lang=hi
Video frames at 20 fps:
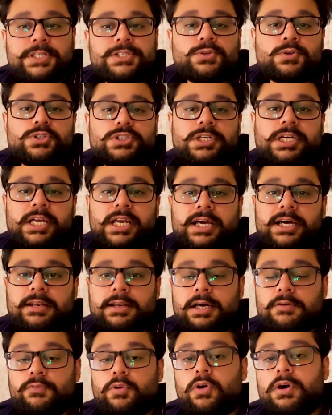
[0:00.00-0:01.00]
मत सोचना कि
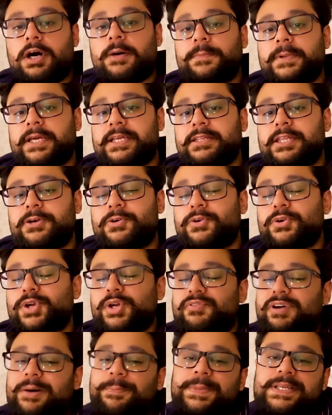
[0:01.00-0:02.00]
कल का ब्लॉग आप नहीं देखो
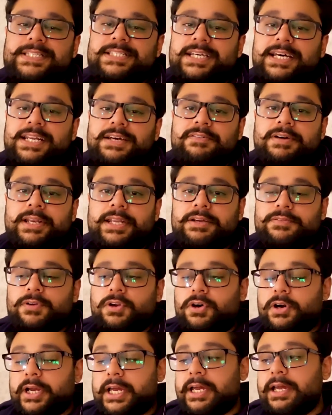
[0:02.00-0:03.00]
क्योंकि वापस जाने वाला ही
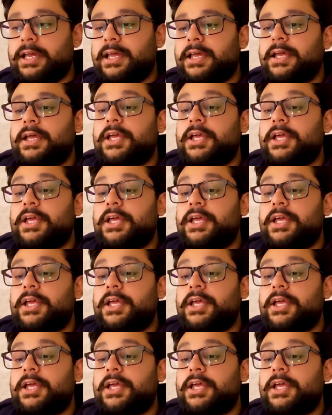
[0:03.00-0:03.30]
ब्लॉग है